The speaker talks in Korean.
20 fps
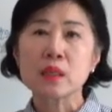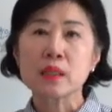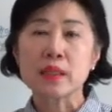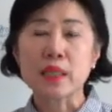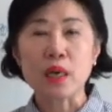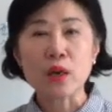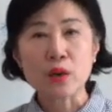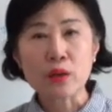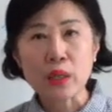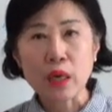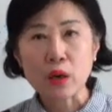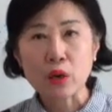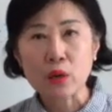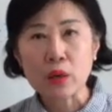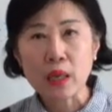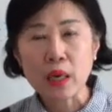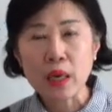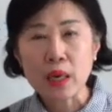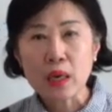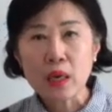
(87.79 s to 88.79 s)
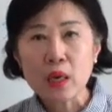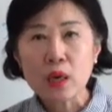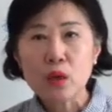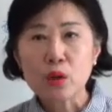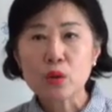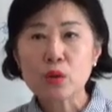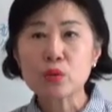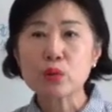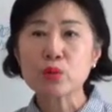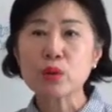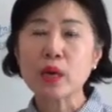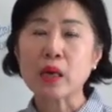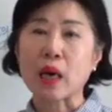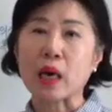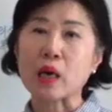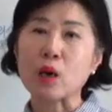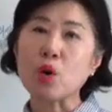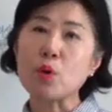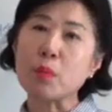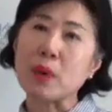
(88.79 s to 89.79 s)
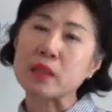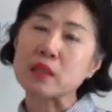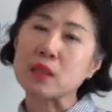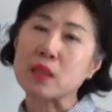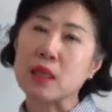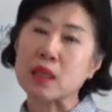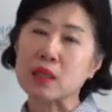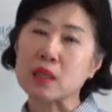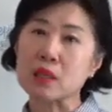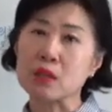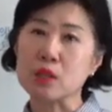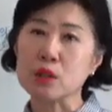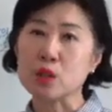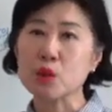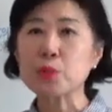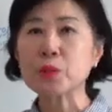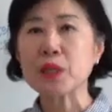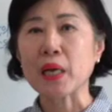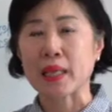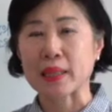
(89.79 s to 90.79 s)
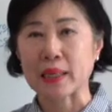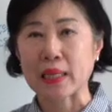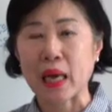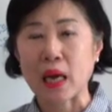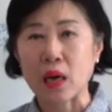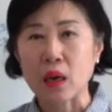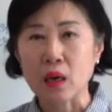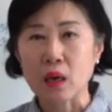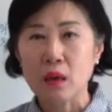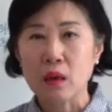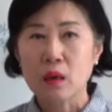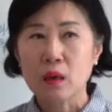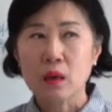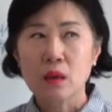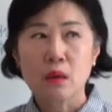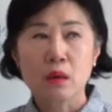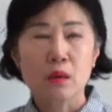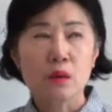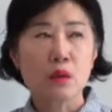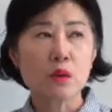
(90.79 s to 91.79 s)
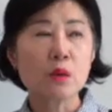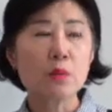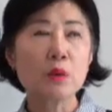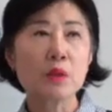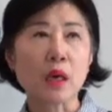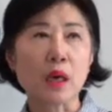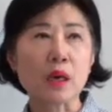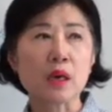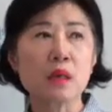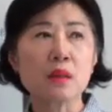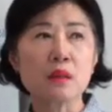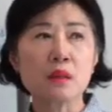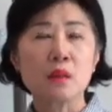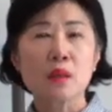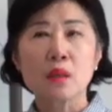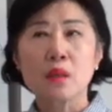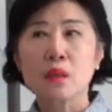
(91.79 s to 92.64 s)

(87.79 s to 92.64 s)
재현하거나 그 술에 가까운 맛을 내기는 쉽지 않다. 이러면 약간